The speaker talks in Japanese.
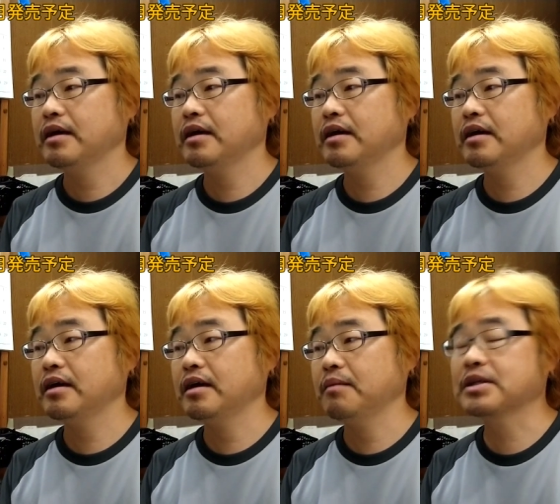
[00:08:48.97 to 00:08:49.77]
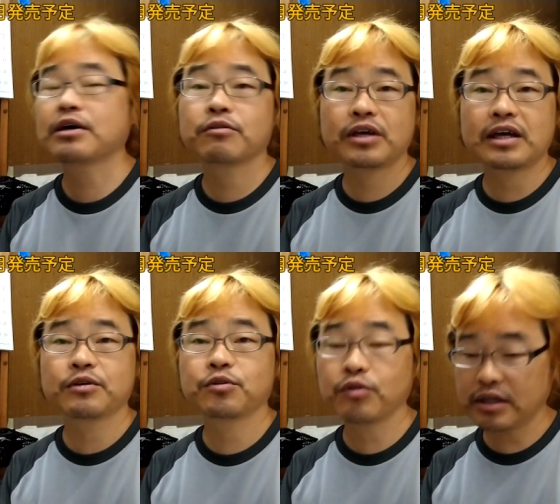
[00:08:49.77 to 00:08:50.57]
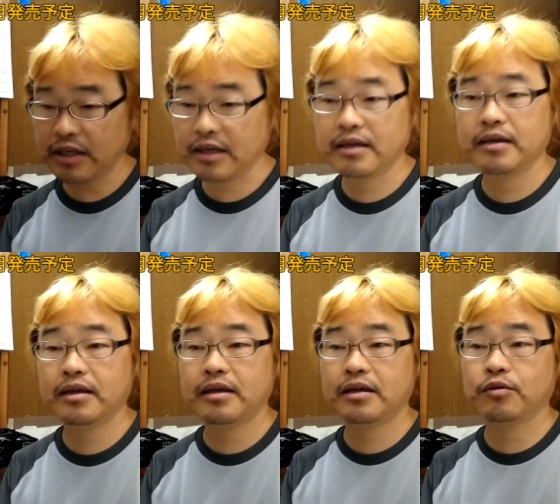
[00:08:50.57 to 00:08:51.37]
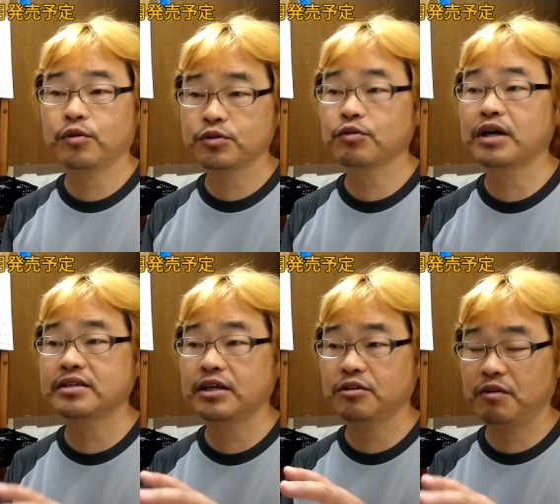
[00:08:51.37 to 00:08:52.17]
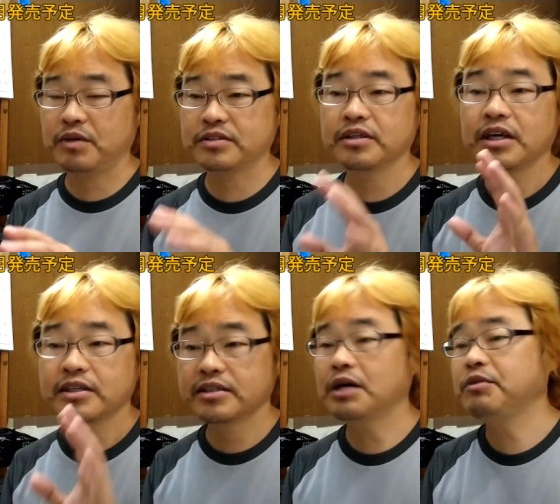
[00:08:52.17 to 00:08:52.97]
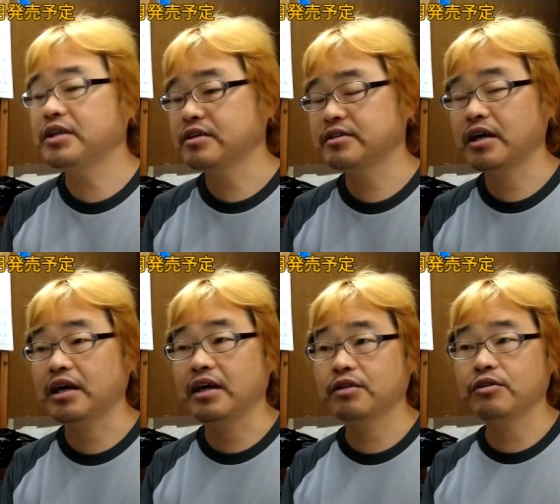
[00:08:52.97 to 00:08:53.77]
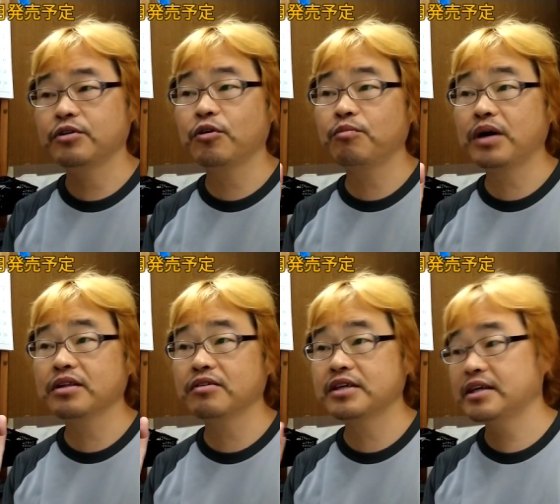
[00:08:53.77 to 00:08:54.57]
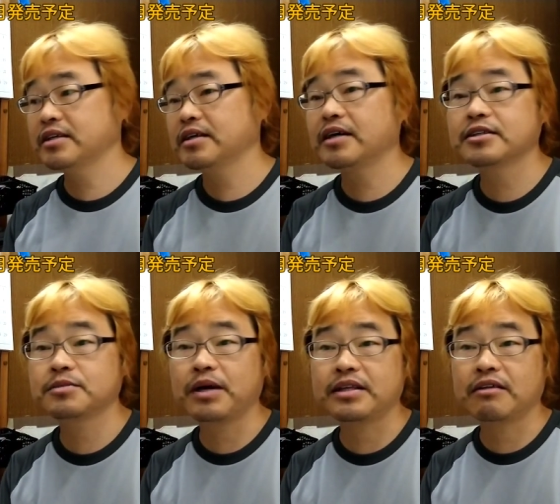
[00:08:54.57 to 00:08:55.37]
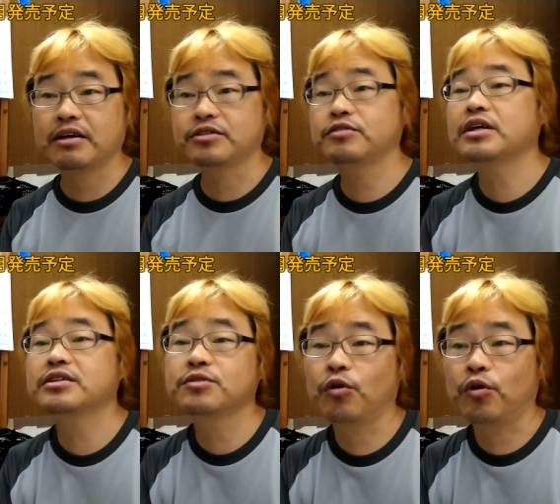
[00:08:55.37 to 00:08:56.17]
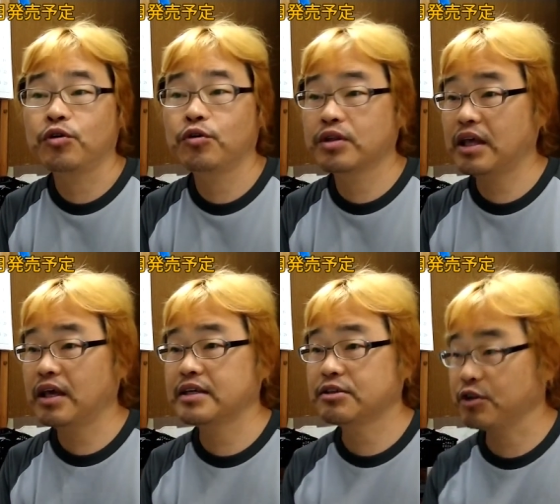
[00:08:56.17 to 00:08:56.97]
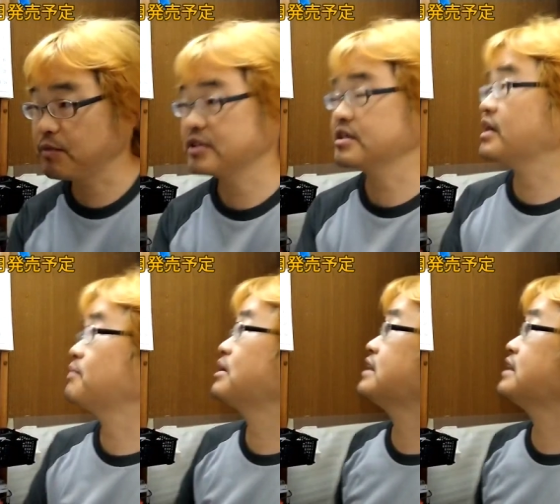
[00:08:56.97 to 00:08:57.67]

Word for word: えー、またこれ、あの、動画で、えっ、ー、と、ご紹介したいと思います。ちなみにですね、えっ、ー、と、日本版の正式発売っていうのは10月を予定しております。だか